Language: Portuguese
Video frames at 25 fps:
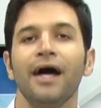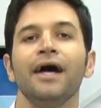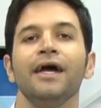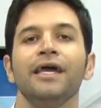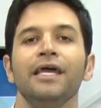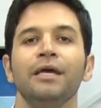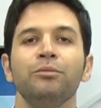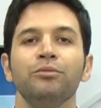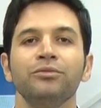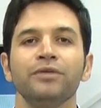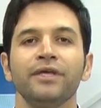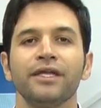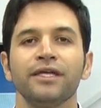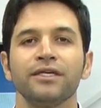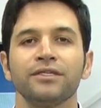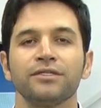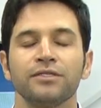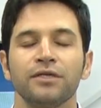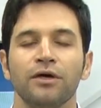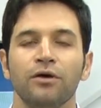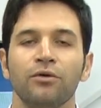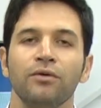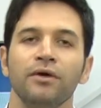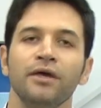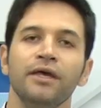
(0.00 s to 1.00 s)
a
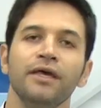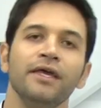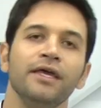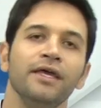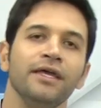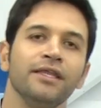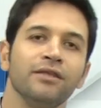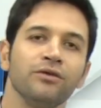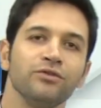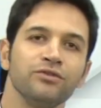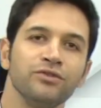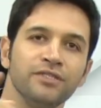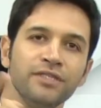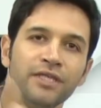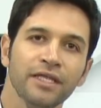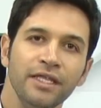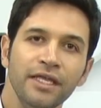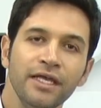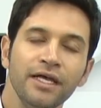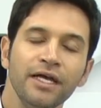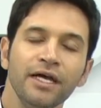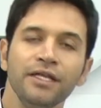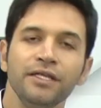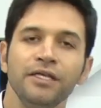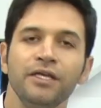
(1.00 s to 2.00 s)
remuneração. Então se
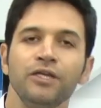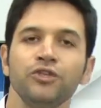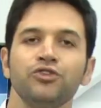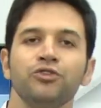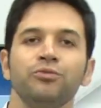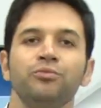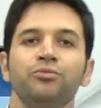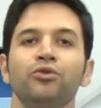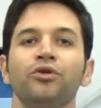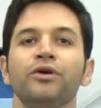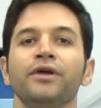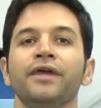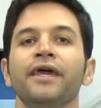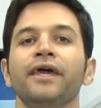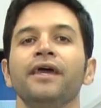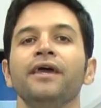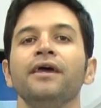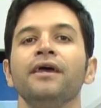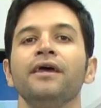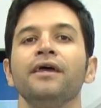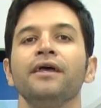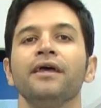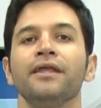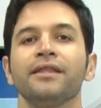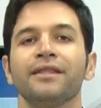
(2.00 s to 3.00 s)
liga nisso porque
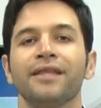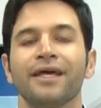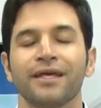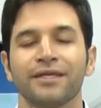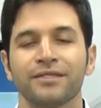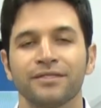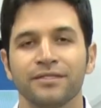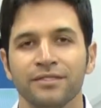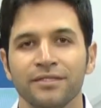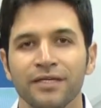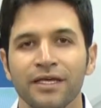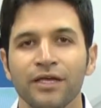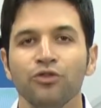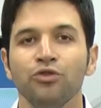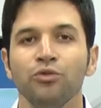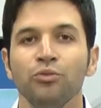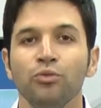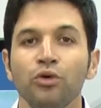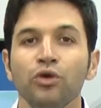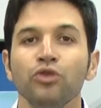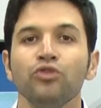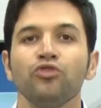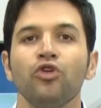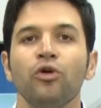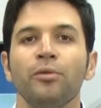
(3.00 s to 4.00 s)
está sendo
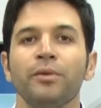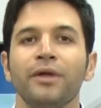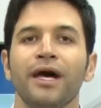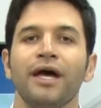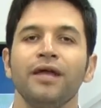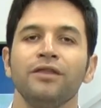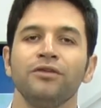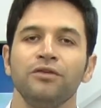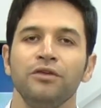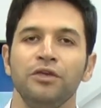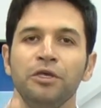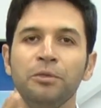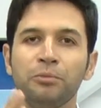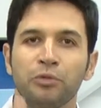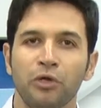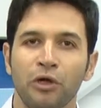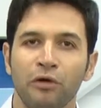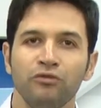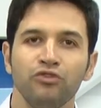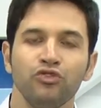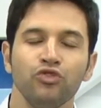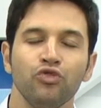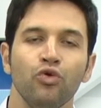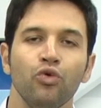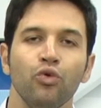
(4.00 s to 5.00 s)
muito cobrada em
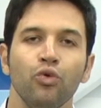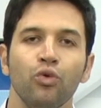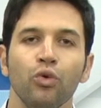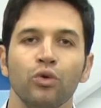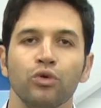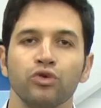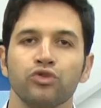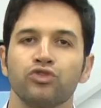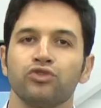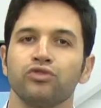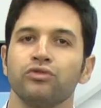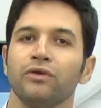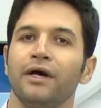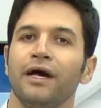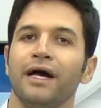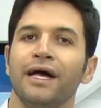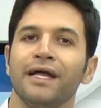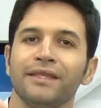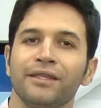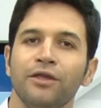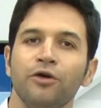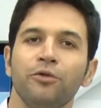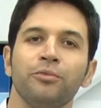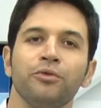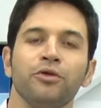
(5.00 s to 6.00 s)
provas de concurso.
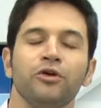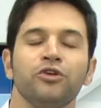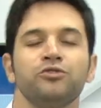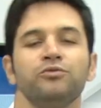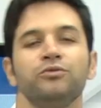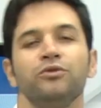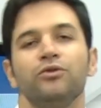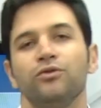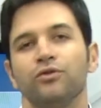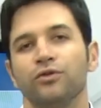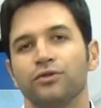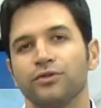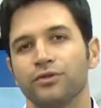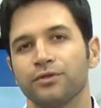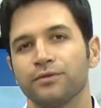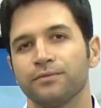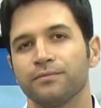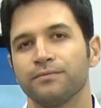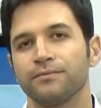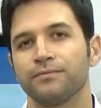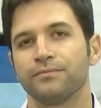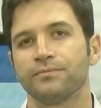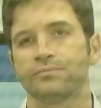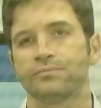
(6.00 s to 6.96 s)
Até o próximo encontro.